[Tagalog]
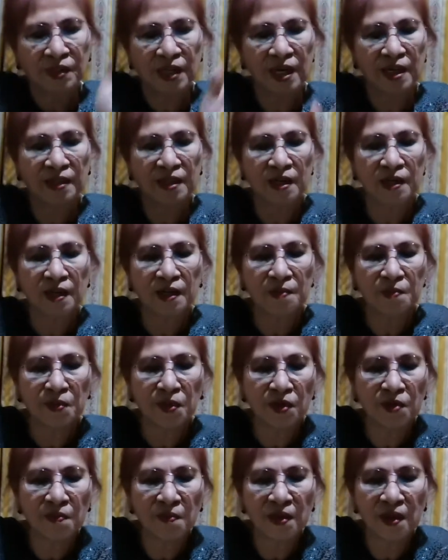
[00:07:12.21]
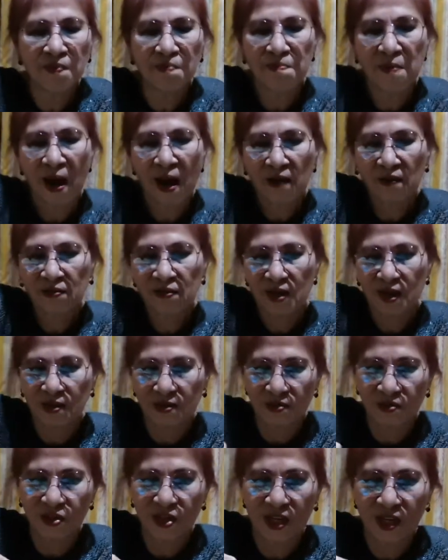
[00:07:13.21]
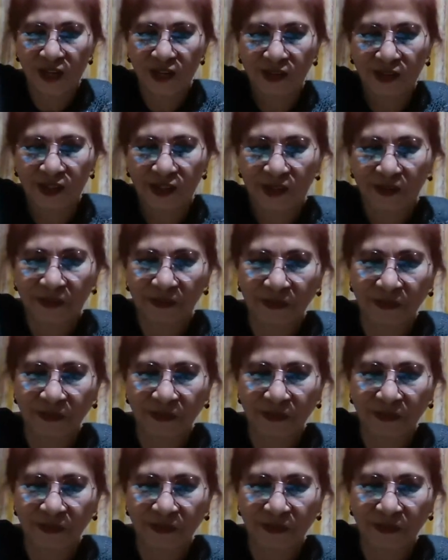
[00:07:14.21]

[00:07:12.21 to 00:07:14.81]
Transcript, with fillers: Yan, tanggalin mo din yung mga background dyan.